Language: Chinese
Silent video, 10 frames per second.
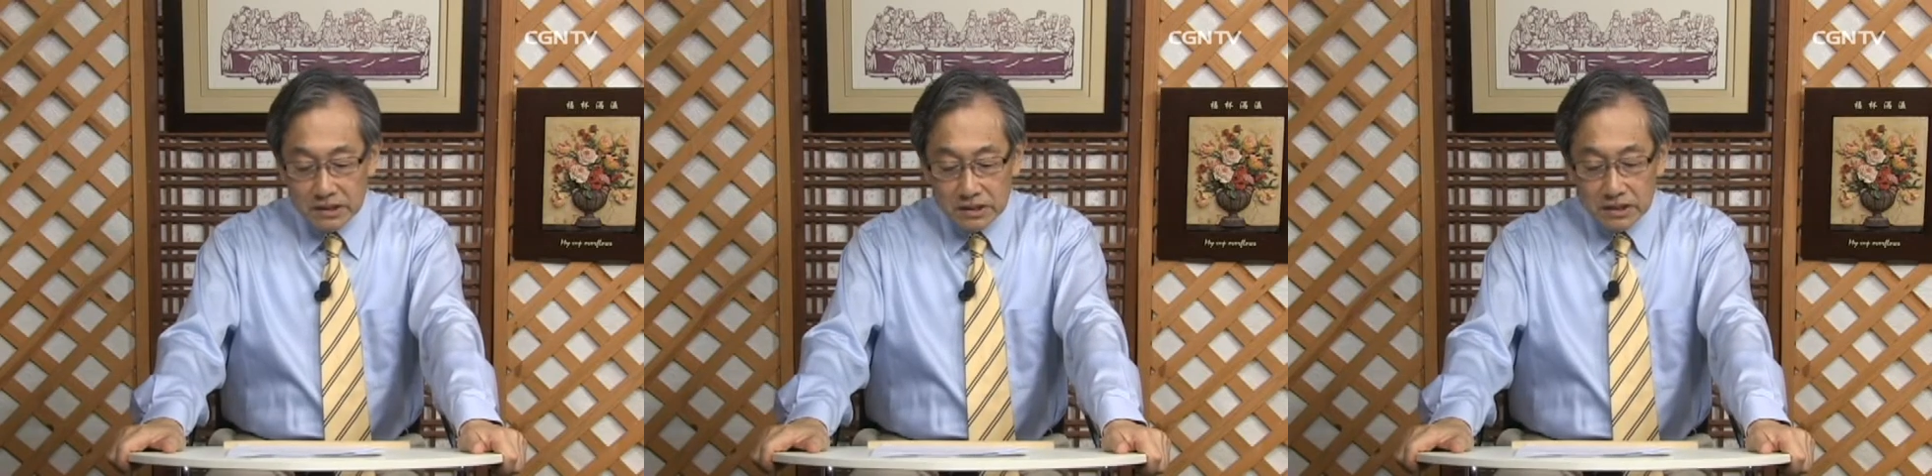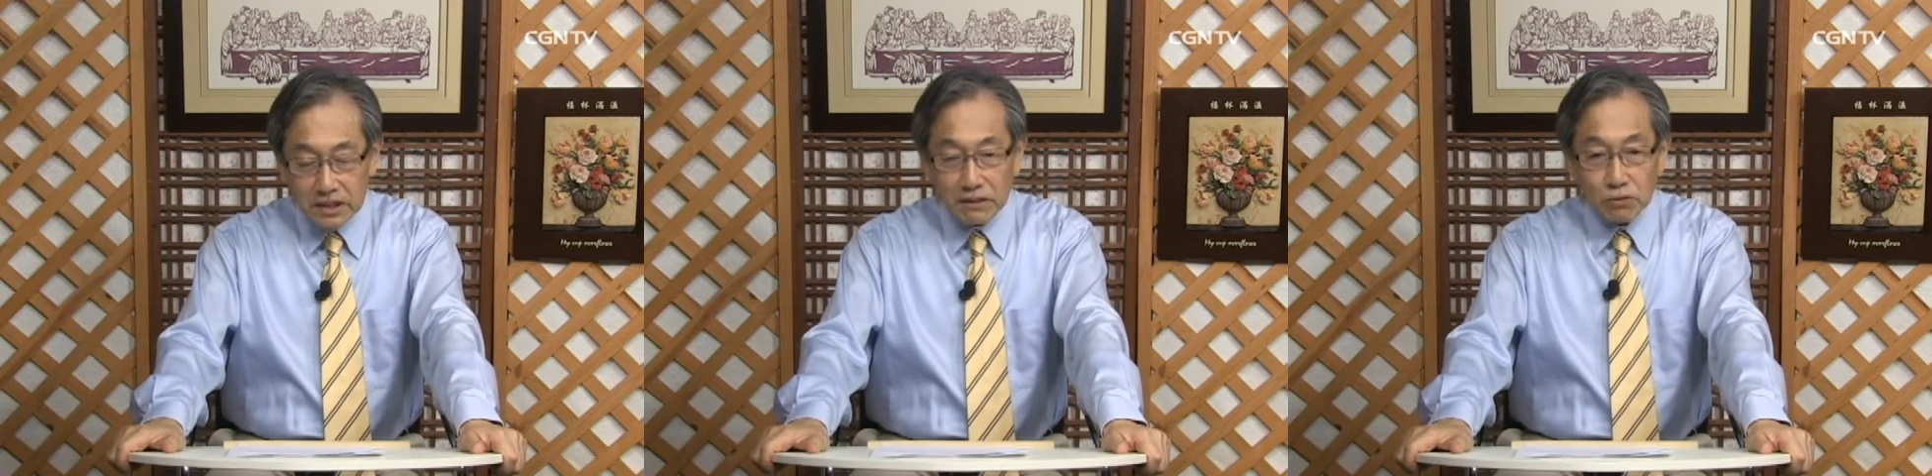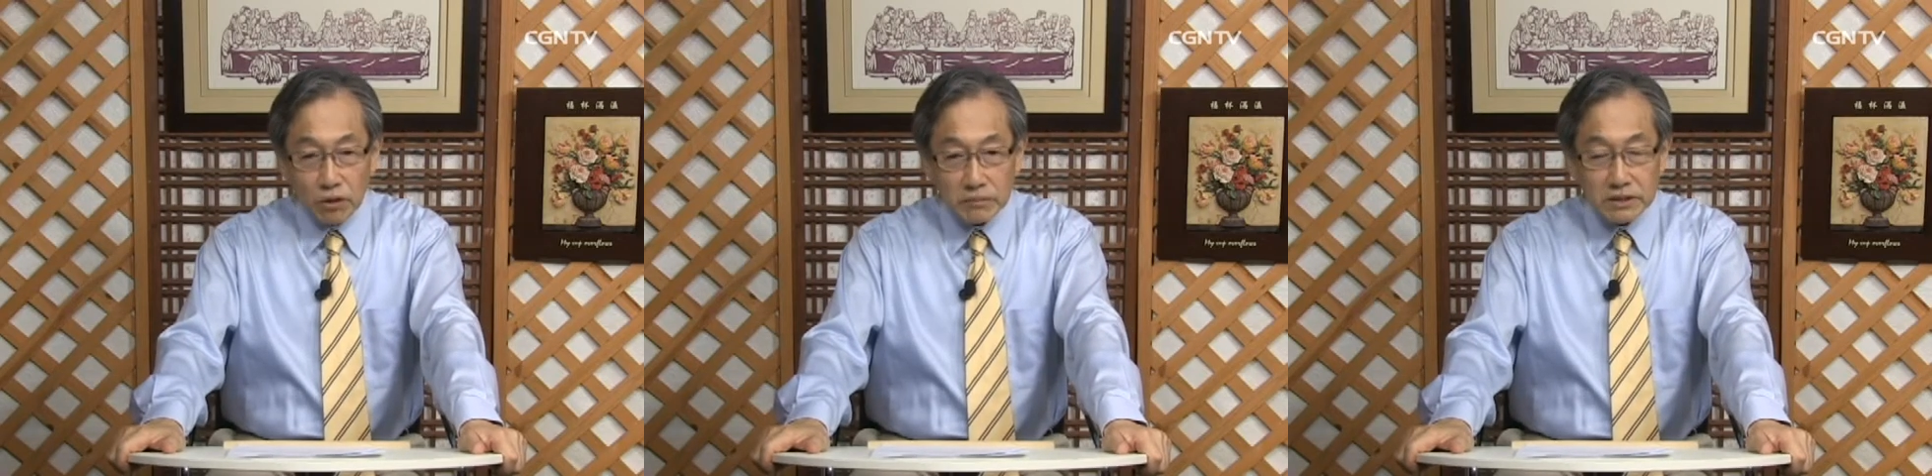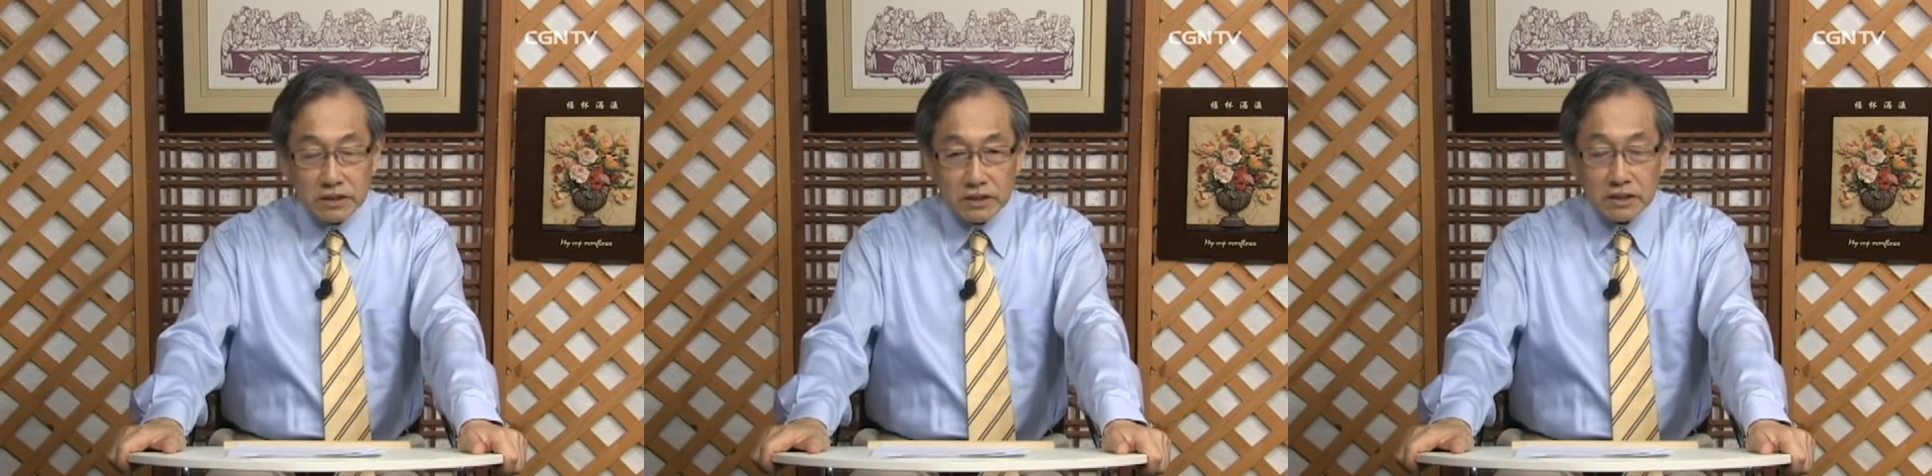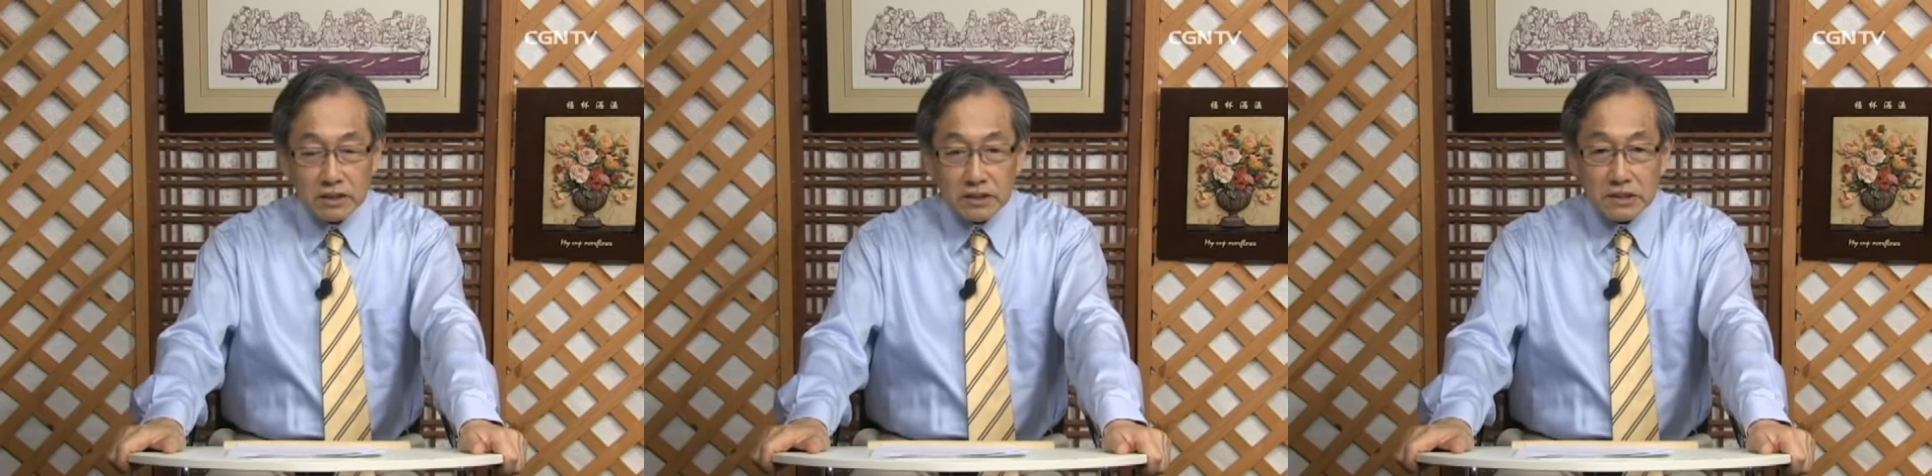今天我们只
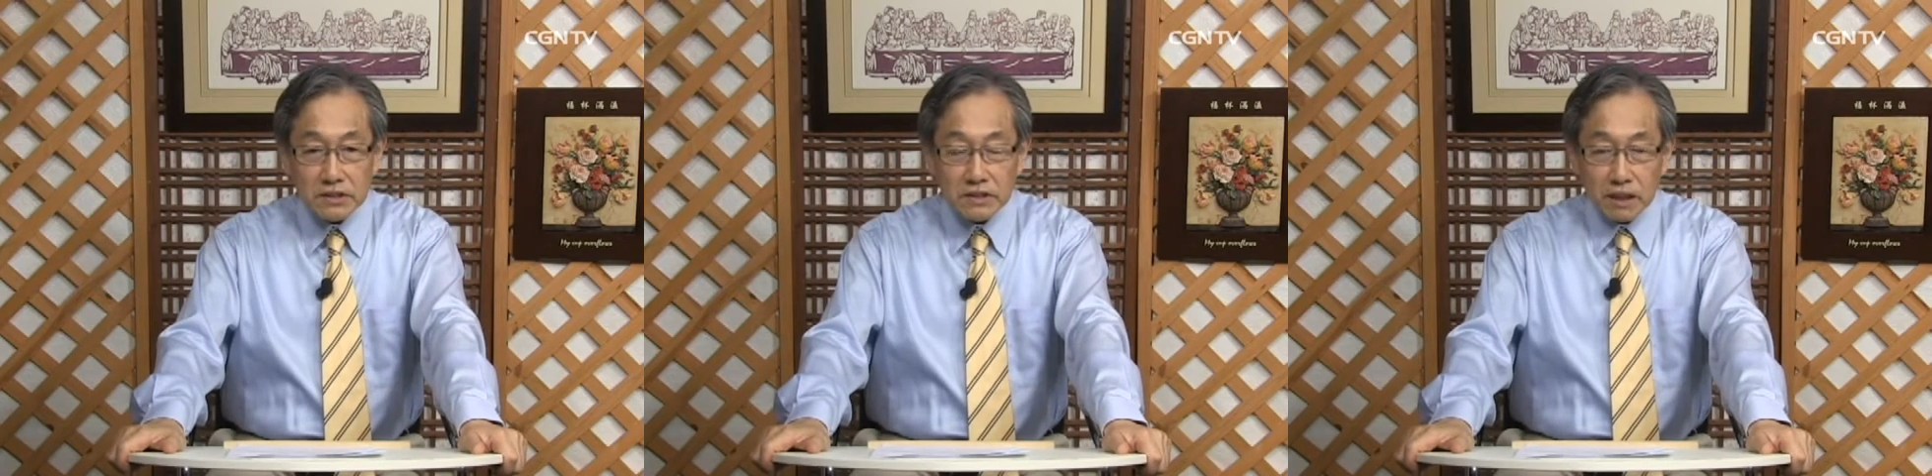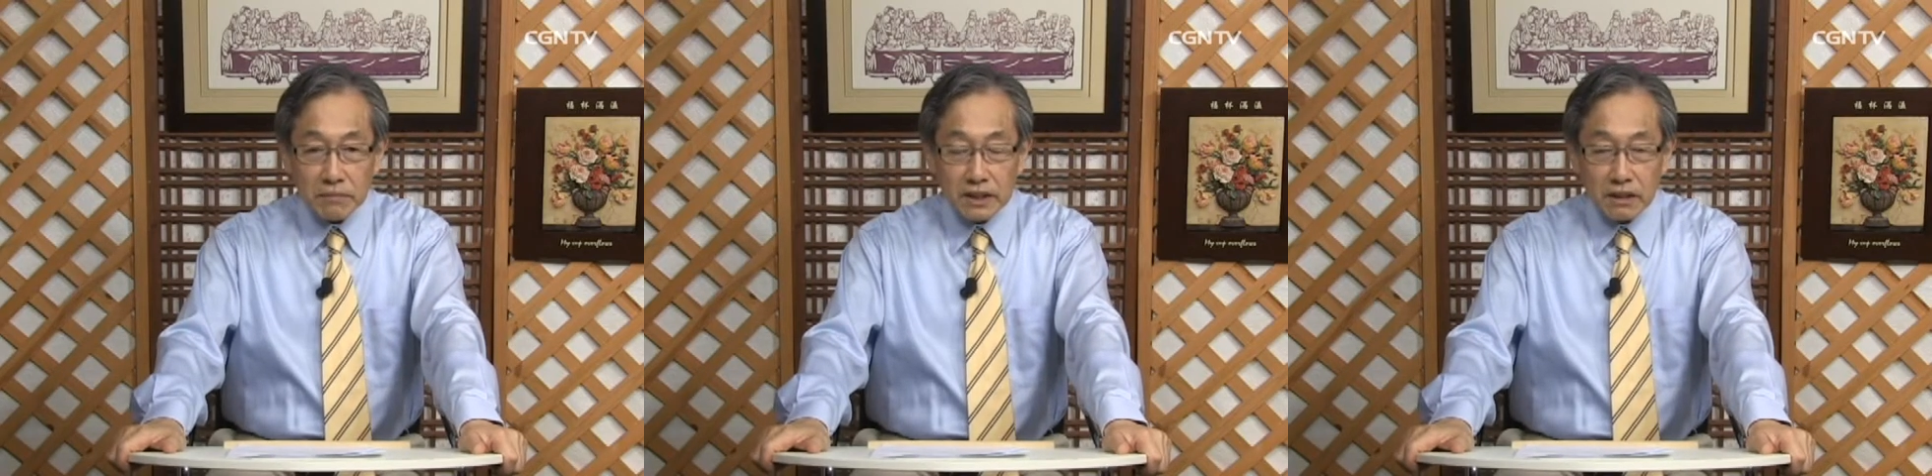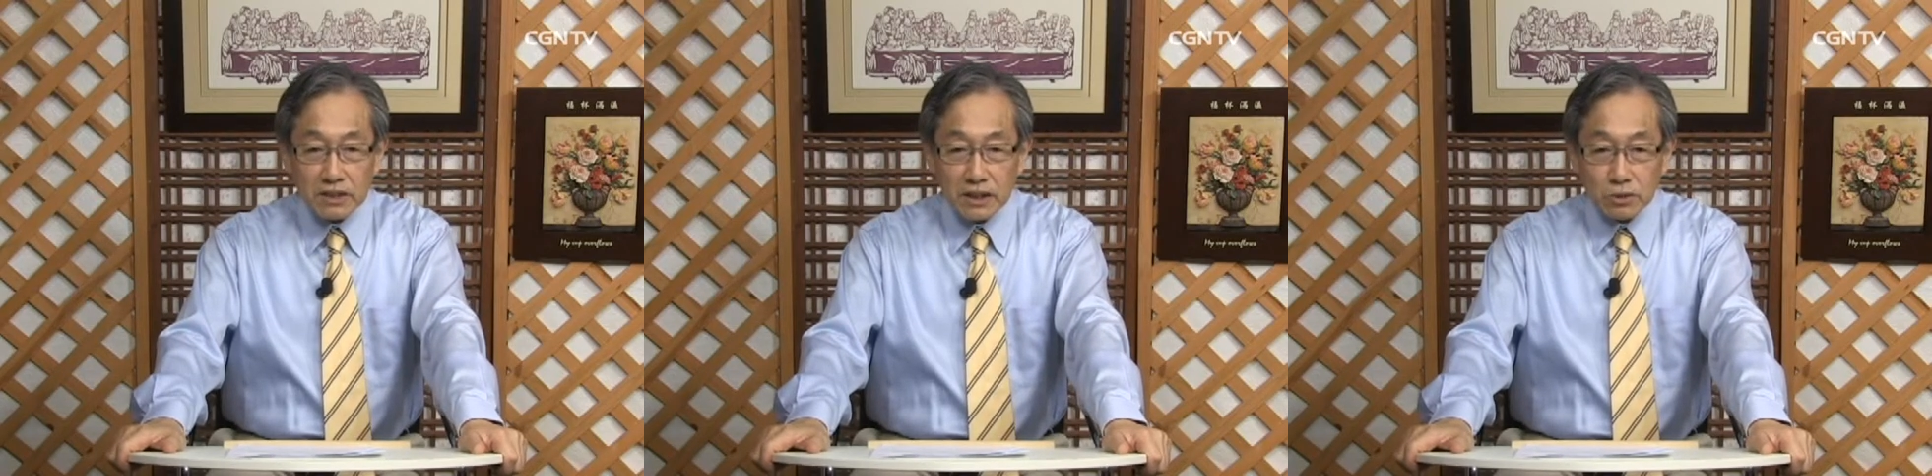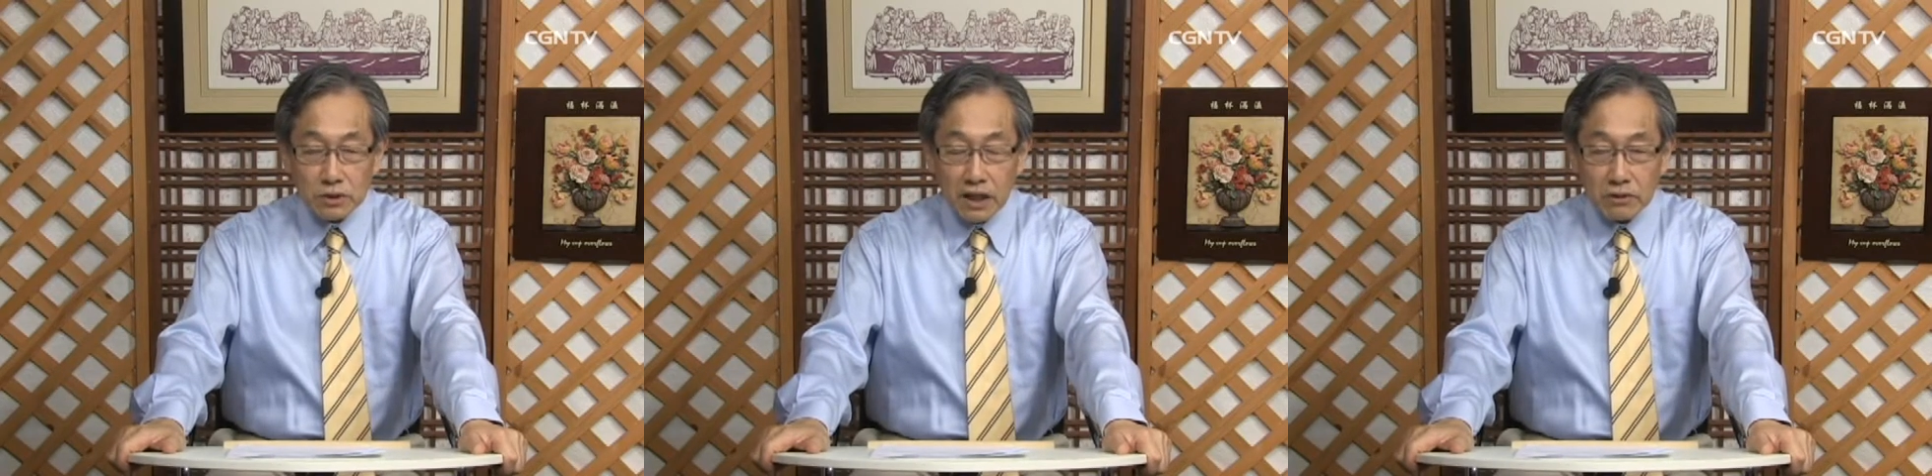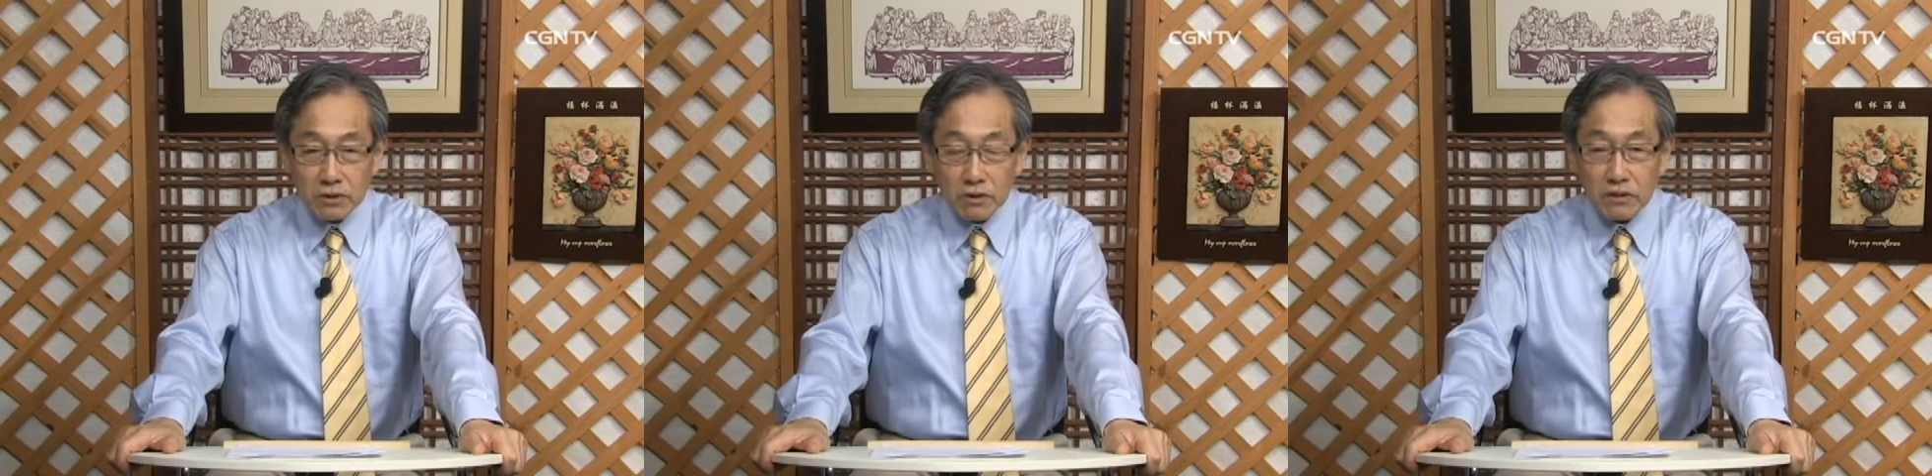是那么要清楚到
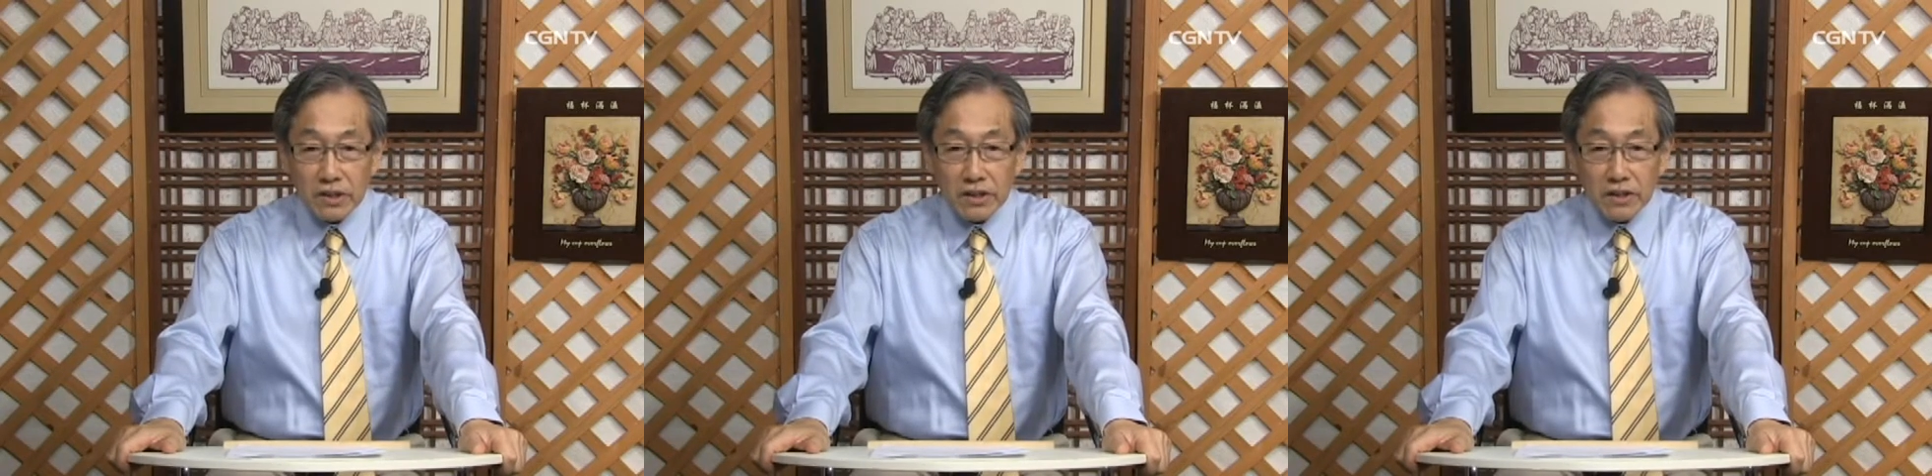说，